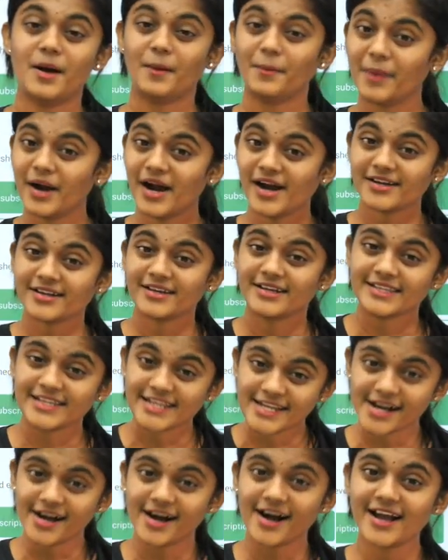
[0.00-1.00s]
बट
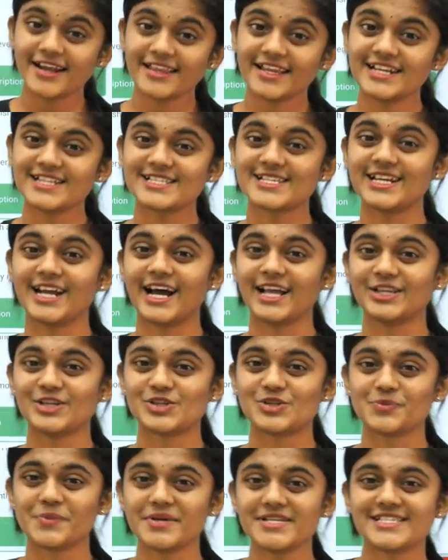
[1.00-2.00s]
हियर देर इज अनदर
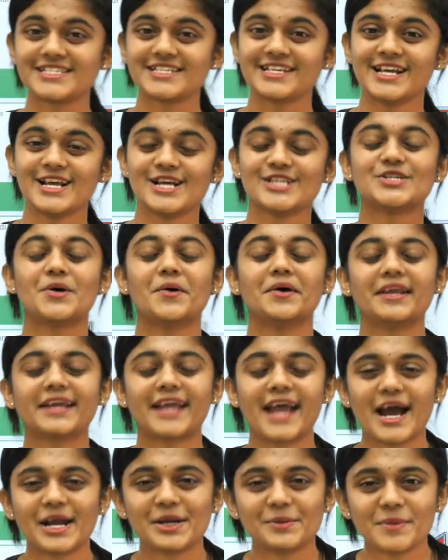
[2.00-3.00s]
ट्विस्ट सो अन
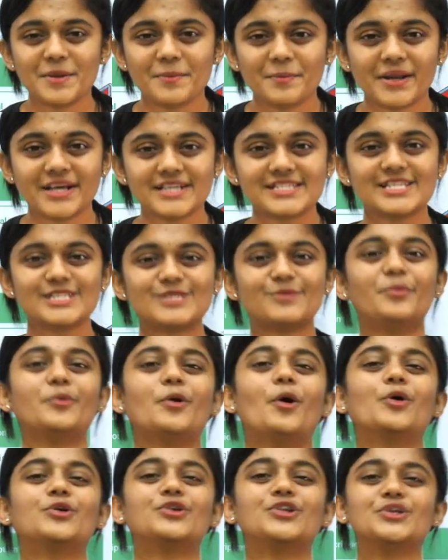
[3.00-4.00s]
अकेडमी प्लस इज
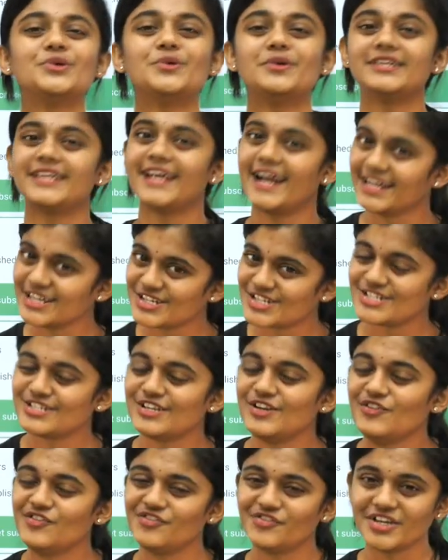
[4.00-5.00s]
ब्रॉट यू एन
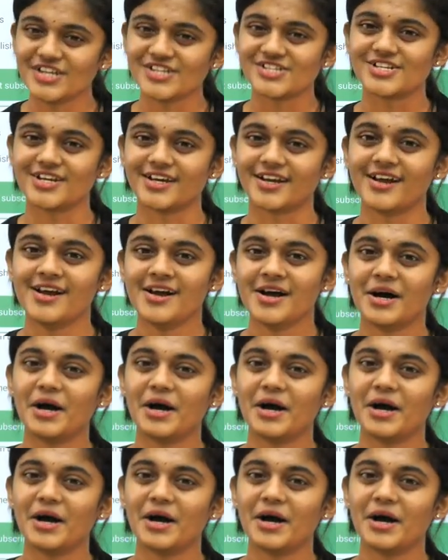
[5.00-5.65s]
एडिशनल फीचर